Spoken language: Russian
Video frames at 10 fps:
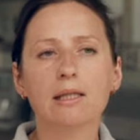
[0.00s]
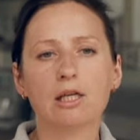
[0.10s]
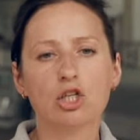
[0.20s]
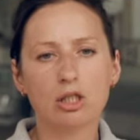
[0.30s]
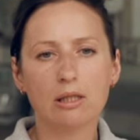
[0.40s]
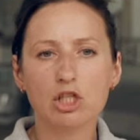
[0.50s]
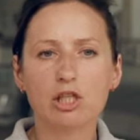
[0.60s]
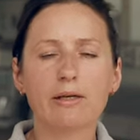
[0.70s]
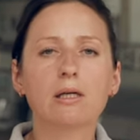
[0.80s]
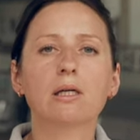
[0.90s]
также и для
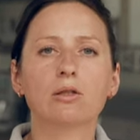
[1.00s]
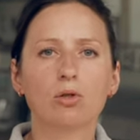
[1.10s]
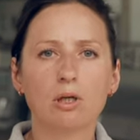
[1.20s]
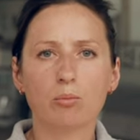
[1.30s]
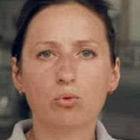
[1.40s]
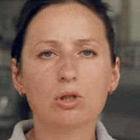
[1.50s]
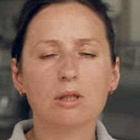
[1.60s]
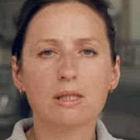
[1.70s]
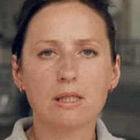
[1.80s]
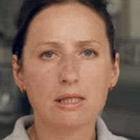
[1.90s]
человека, который
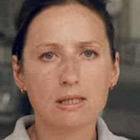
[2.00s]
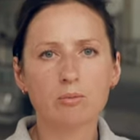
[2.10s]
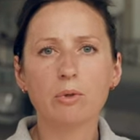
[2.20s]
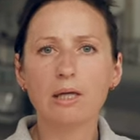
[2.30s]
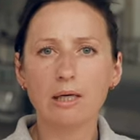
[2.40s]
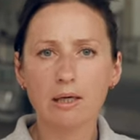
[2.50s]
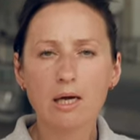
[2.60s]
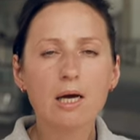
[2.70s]
работает с ней земли.